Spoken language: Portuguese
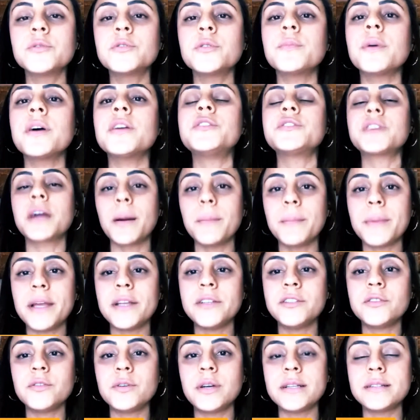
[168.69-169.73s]

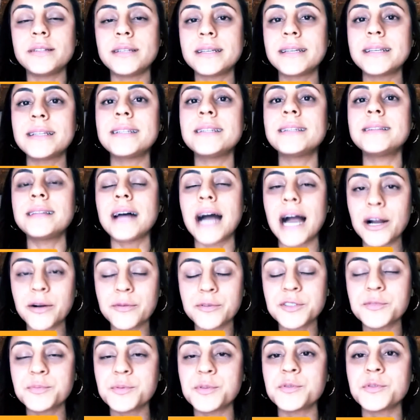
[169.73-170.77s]
automaticamente eu ia ter que
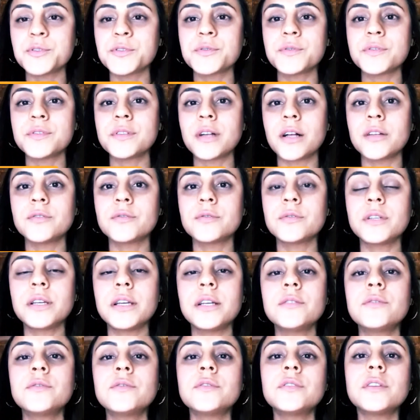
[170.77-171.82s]
lidar com as pessoas nos Estados
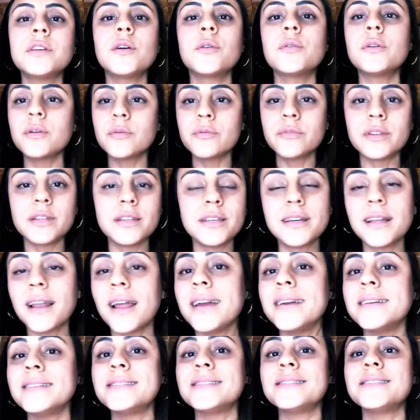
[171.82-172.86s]
Unidos e eu não tinha
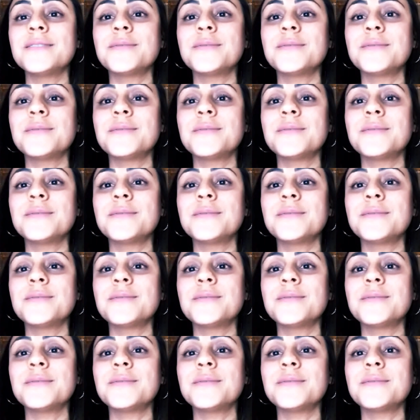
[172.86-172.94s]
inglês.